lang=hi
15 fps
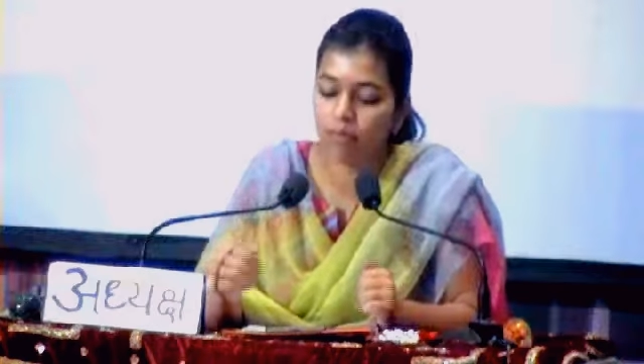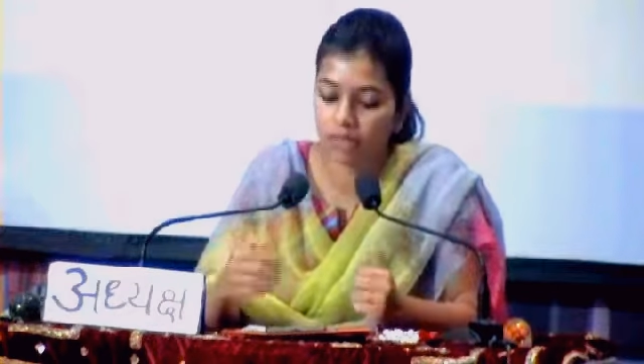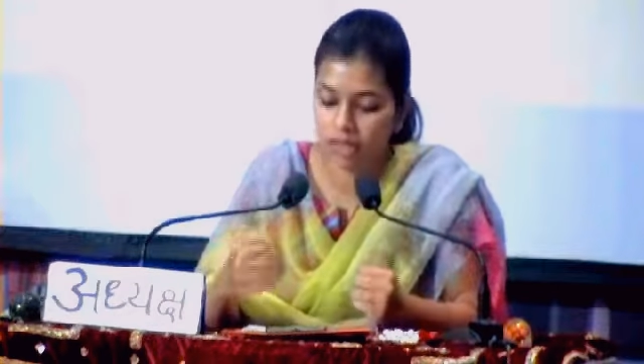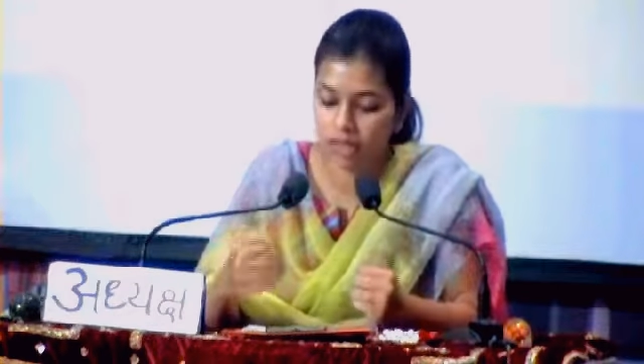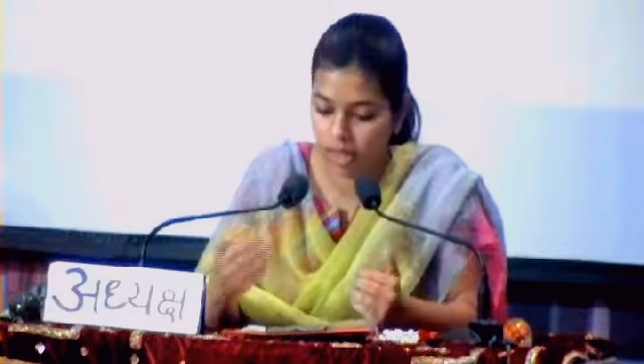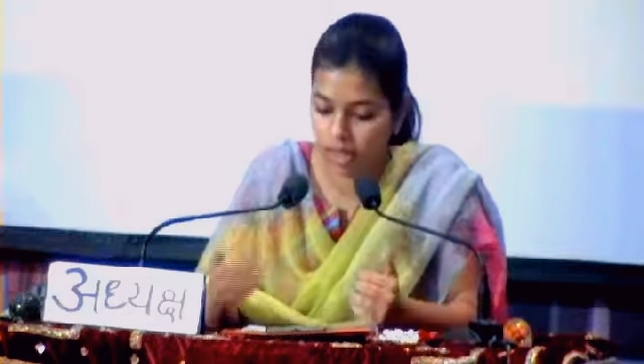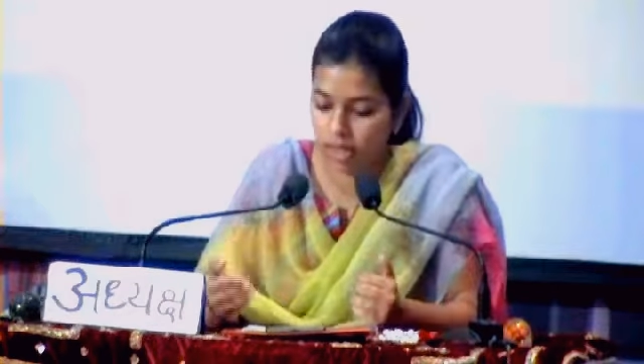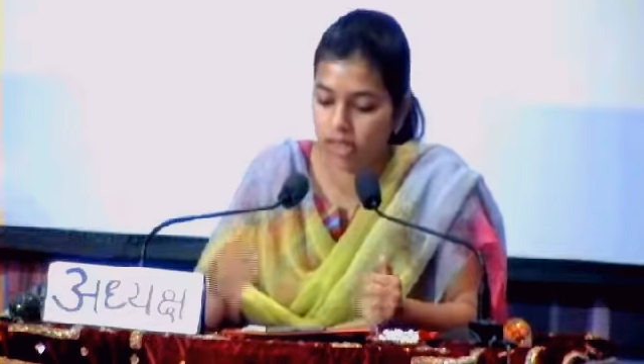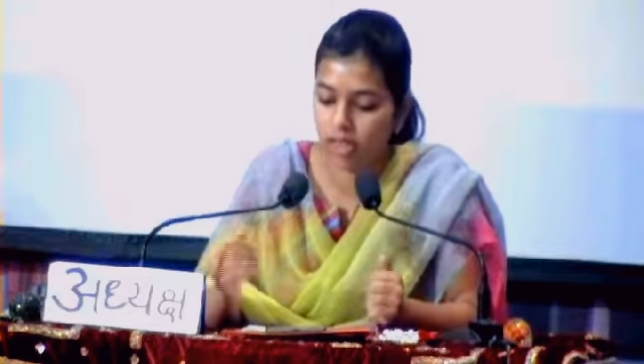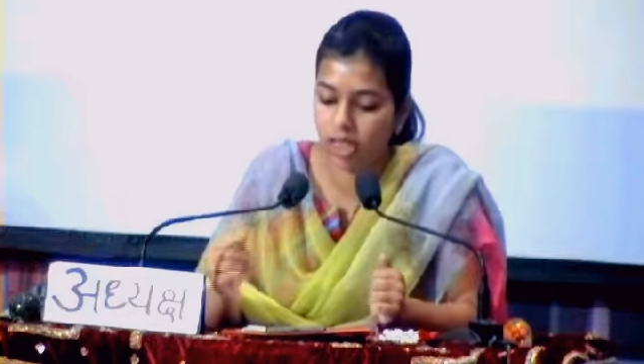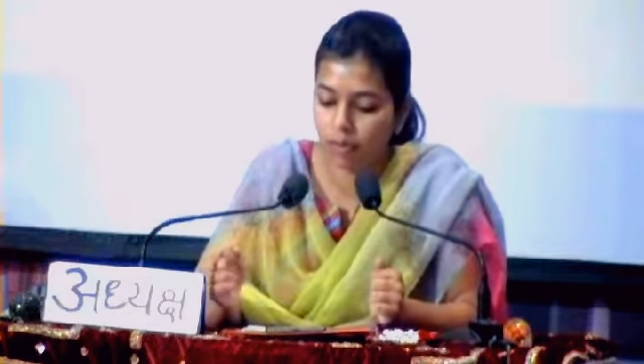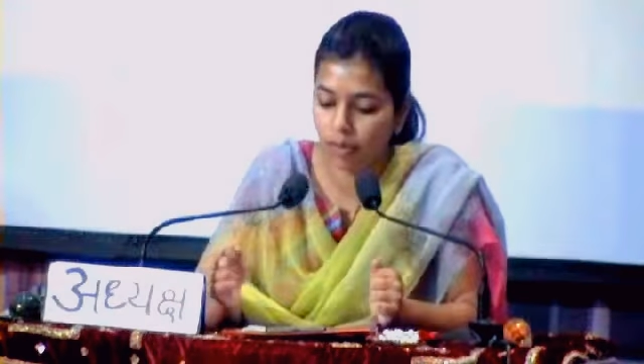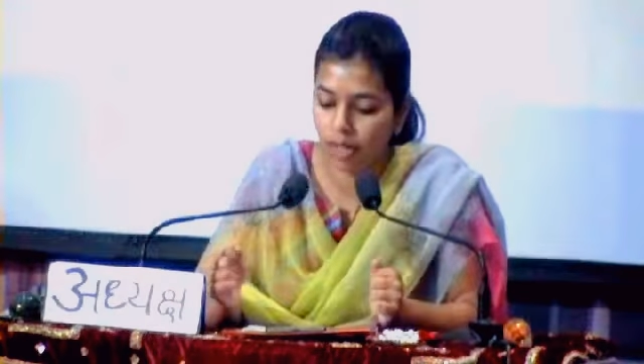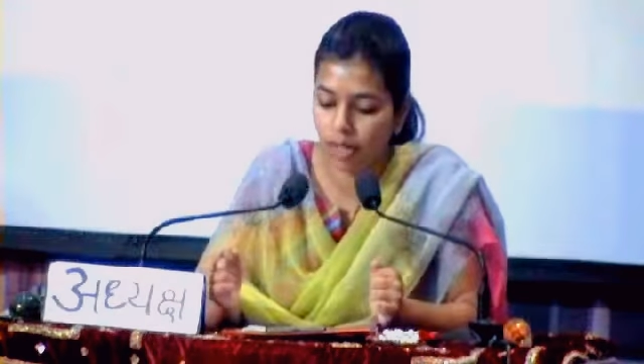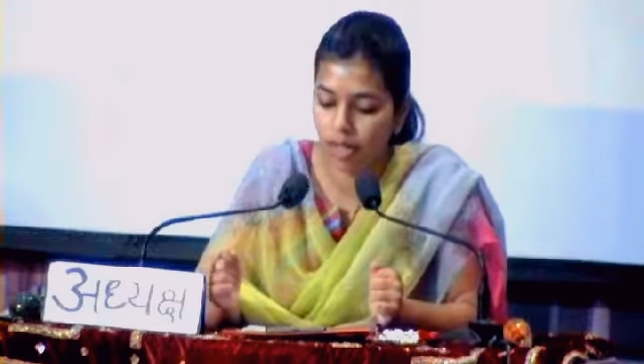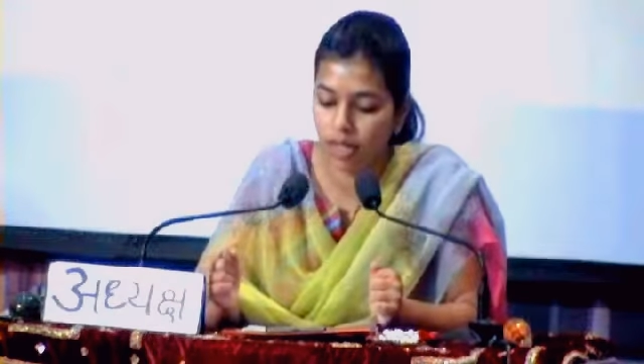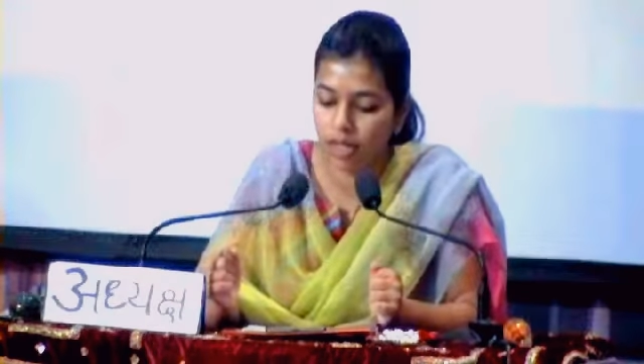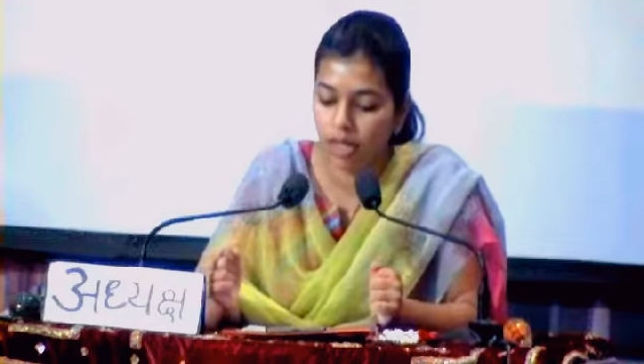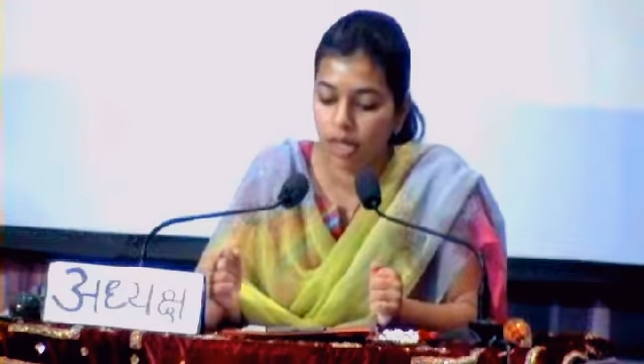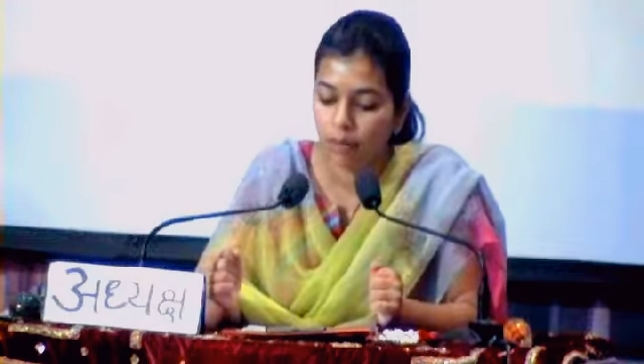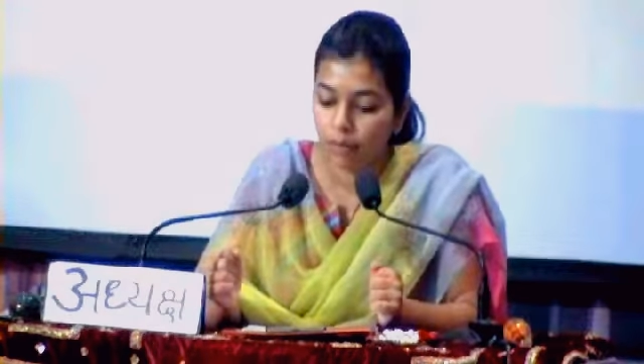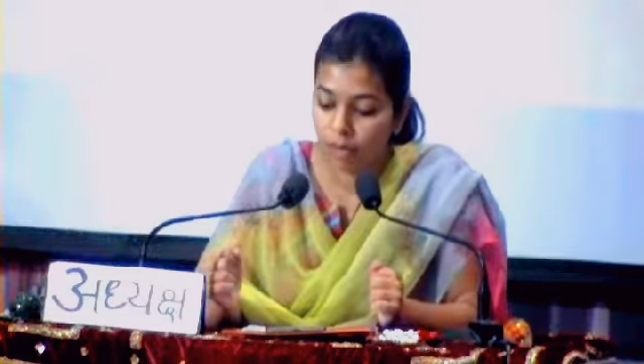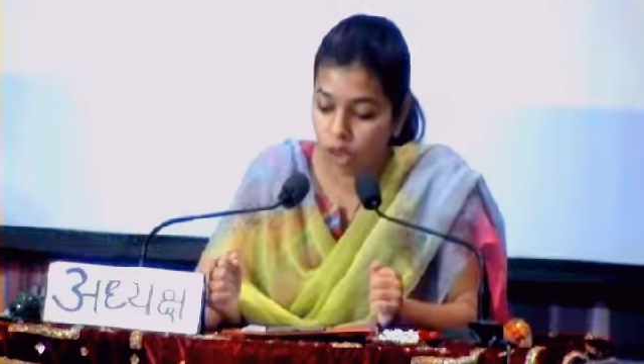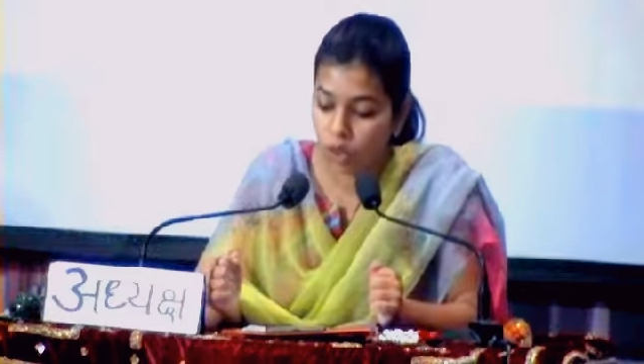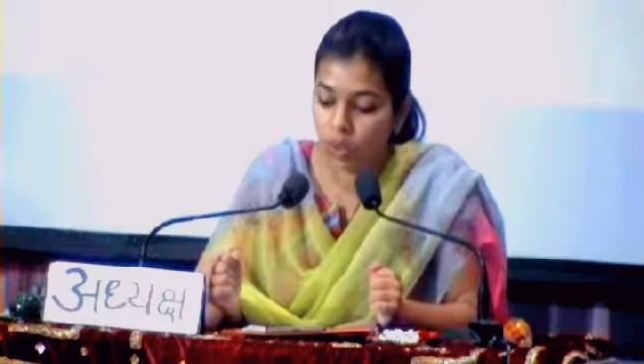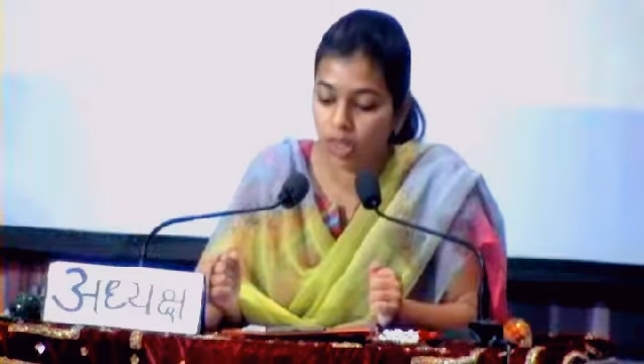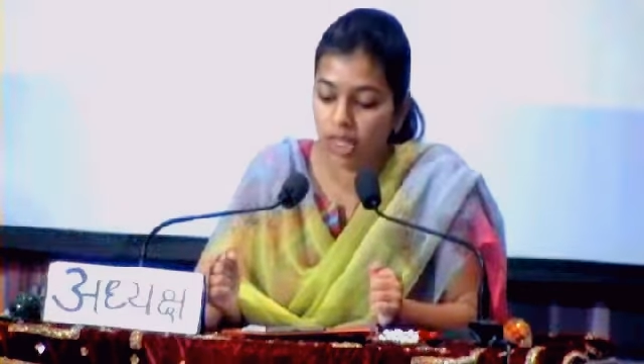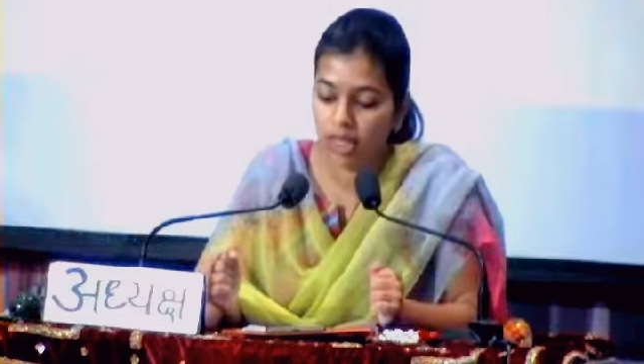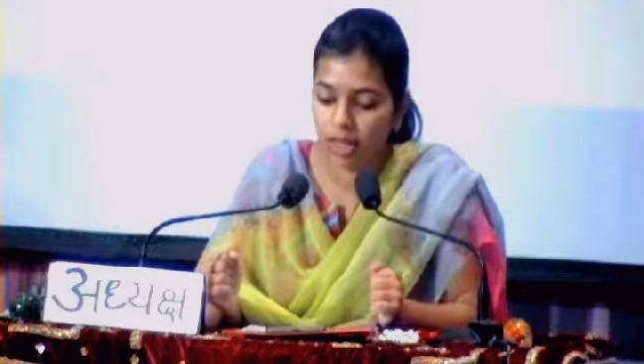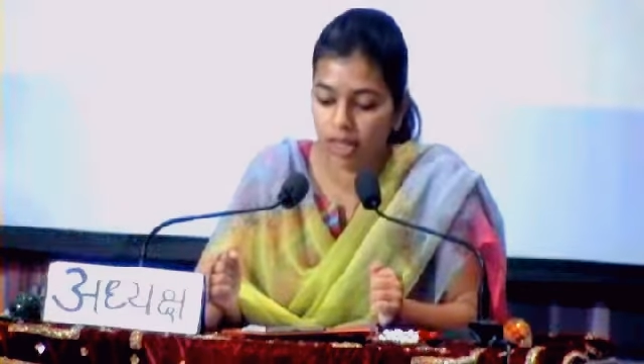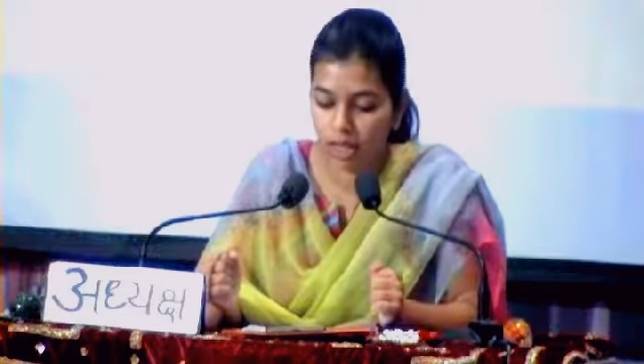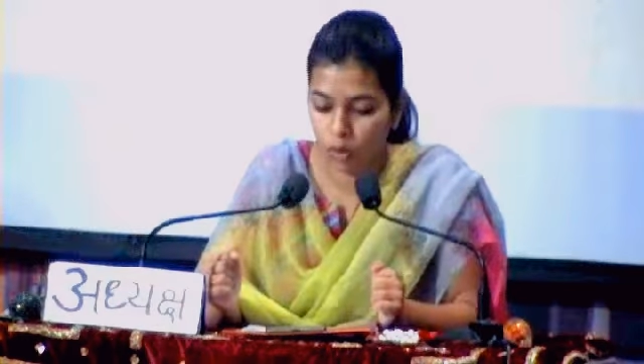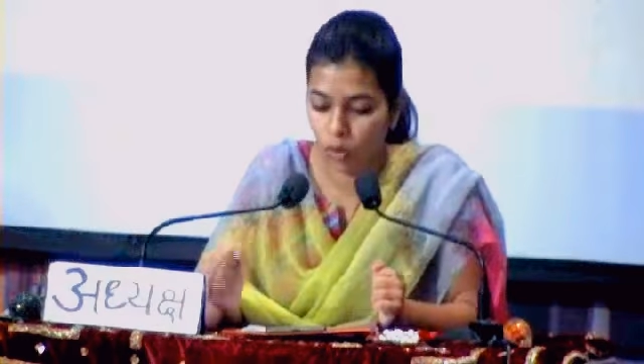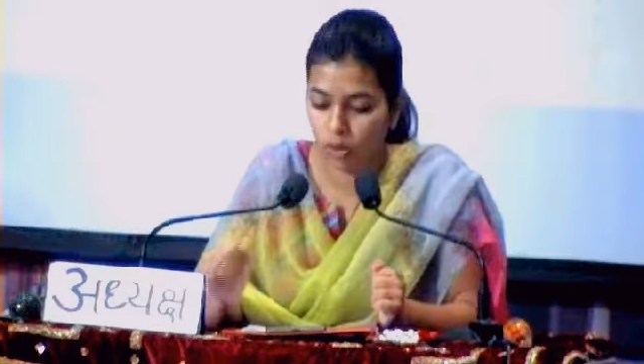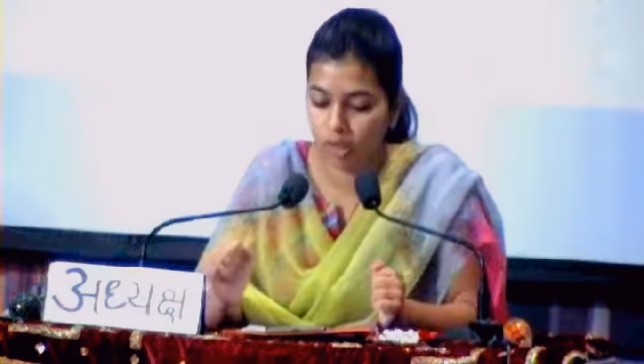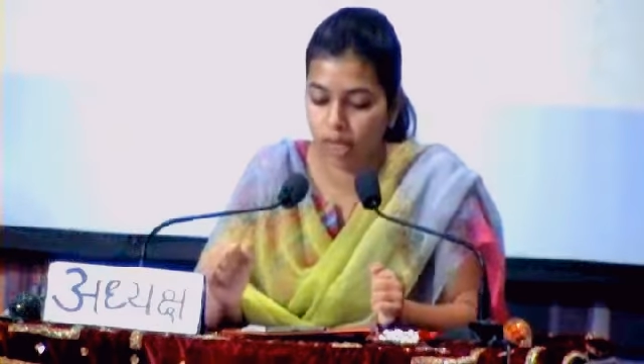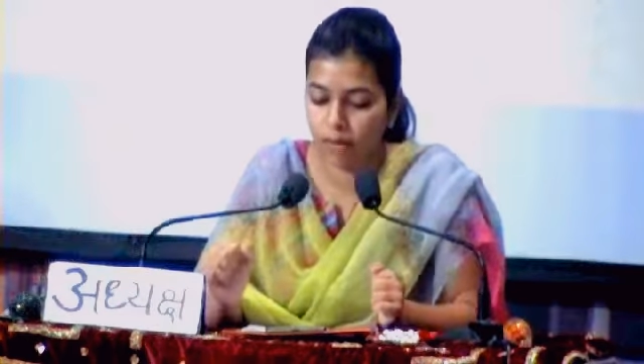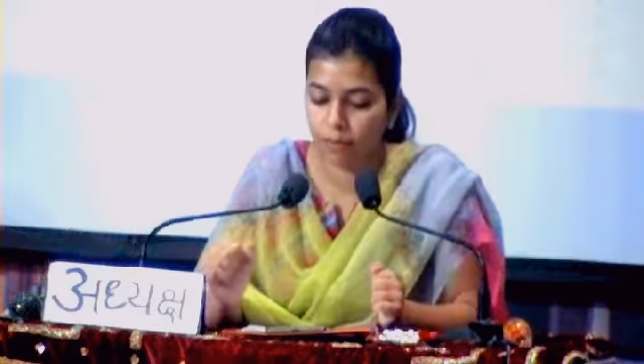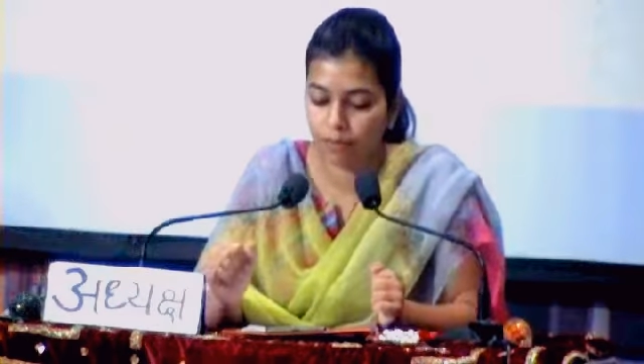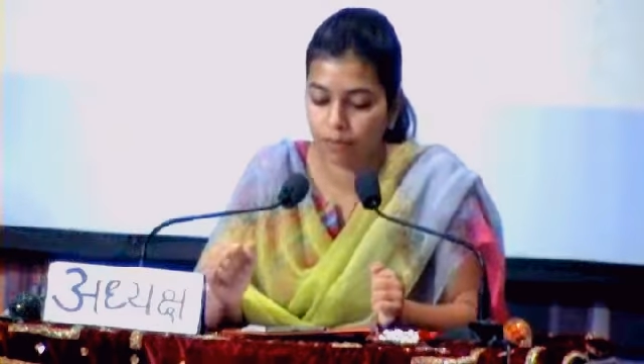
ज़्यादा अच्छा आपका प्रस्तुतिकरण होता